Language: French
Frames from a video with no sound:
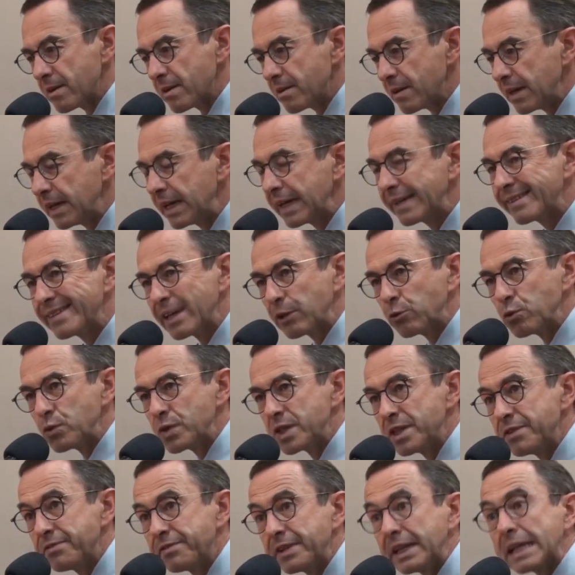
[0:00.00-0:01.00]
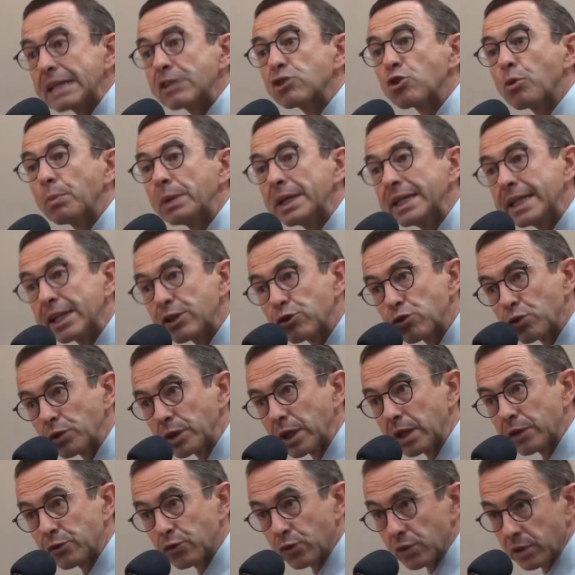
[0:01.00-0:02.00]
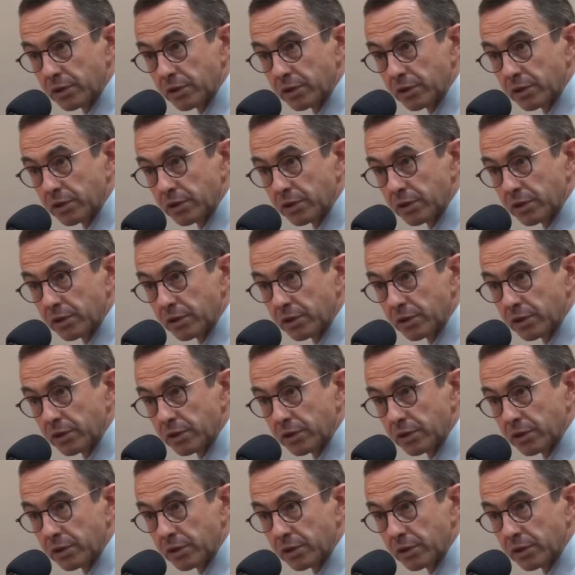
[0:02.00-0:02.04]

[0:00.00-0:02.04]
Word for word: euh, l'exécutif et l'Assemblée nationale.